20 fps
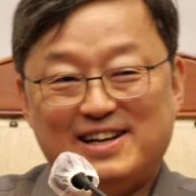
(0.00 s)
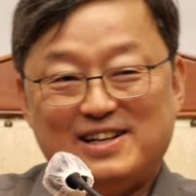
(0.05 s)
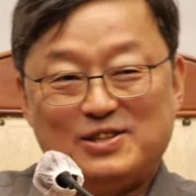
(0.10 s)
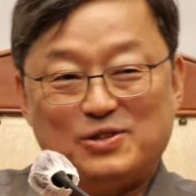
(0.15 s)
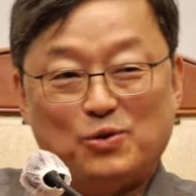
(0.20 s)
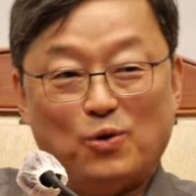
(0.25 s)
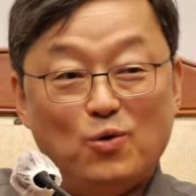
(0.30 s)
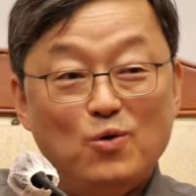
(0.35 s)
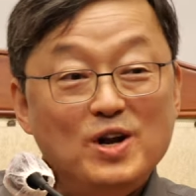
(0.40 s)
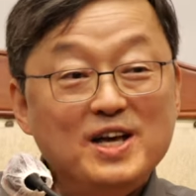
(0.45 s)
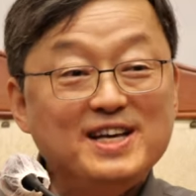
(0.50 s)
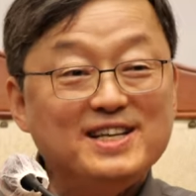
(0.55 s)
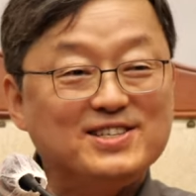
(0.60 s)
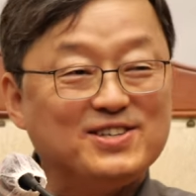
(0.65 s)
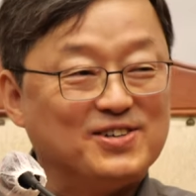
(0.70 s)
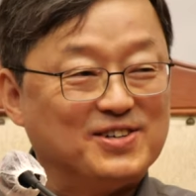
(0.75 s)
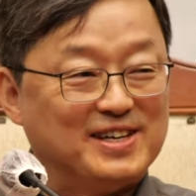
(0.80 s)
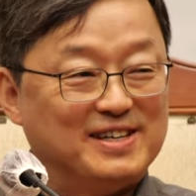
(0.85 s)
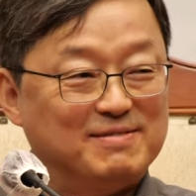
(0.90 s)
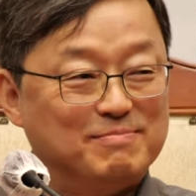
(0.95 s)

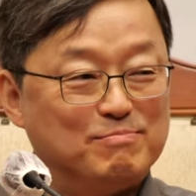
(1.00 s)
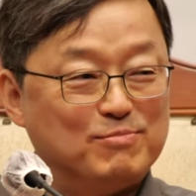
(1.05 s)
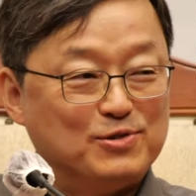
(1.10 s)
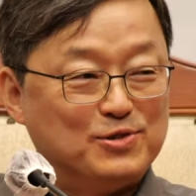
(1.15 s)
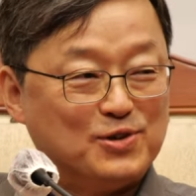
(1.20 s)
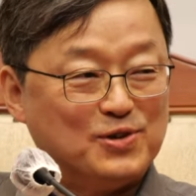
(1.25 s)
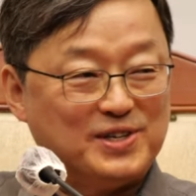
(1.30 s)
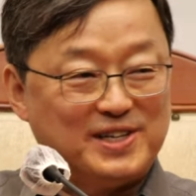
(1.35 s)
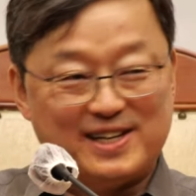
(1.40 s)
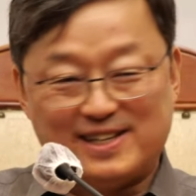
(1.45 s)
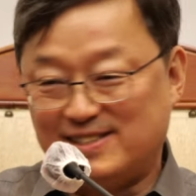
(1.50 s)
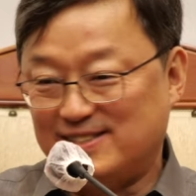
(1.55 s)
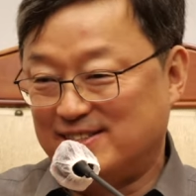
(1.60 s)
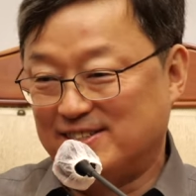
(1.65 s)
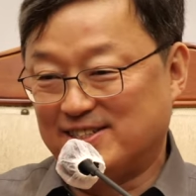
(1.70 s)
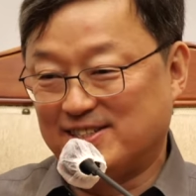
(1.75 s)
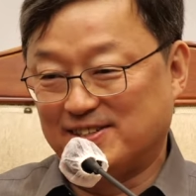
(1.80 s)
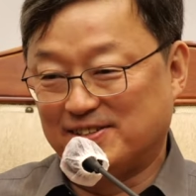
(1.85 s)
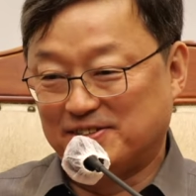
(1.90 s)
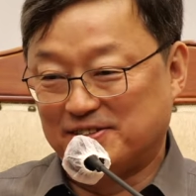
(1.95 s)
논리적인 부정이라는
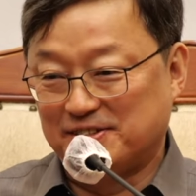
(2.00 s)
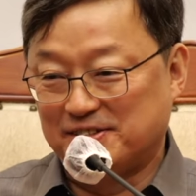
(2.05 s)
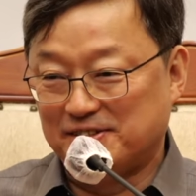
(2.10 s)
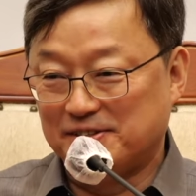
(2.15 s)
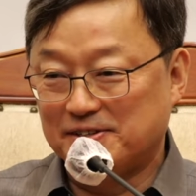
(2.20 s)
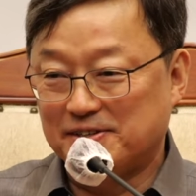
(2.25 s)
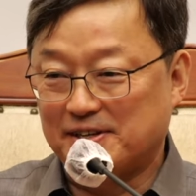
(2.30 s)
뜻이거든요.